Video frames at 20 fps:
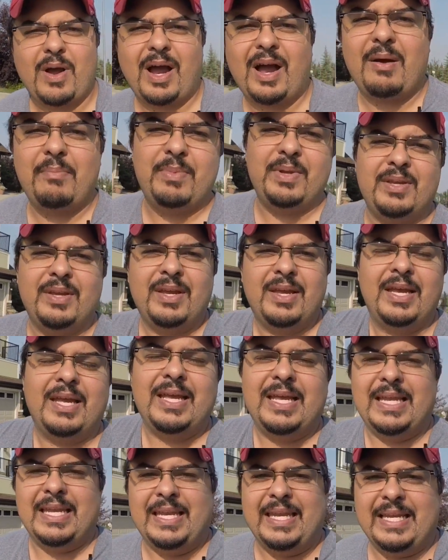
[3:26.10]
cabe
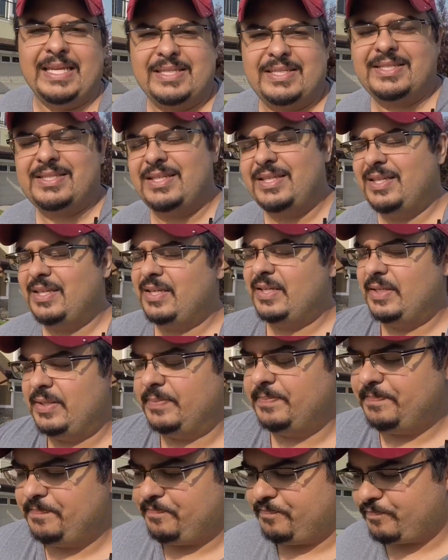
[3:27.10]

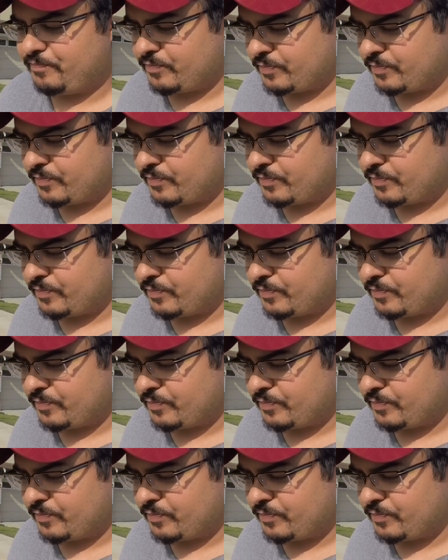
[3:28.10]
nesse.